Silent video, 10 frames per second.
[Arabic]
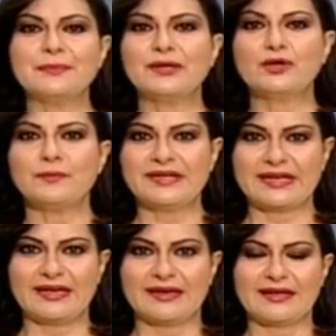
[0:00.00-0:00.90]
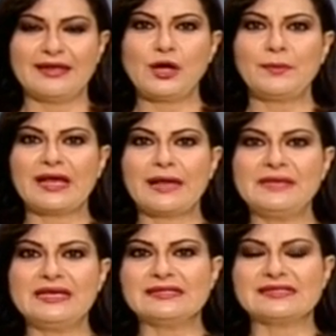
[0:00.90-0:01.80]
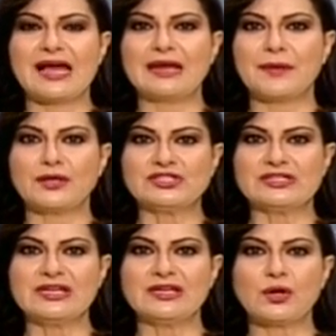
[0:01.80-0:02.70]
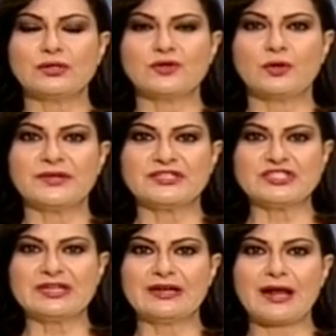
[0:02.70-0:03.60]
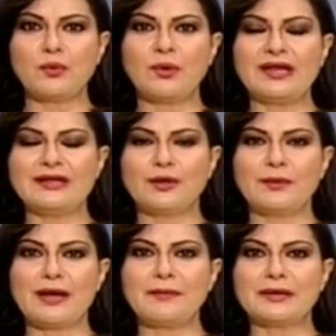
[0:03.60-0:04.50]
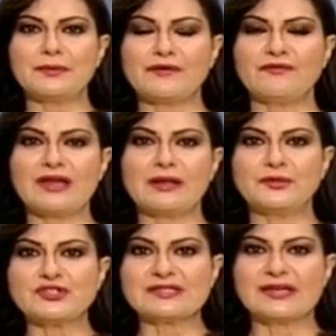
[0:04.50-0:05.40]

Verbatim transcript: صبحكم بالخير اليوم الخميس 24 أكتوبر تشرين الأول اليوم القمر مرافقنا برج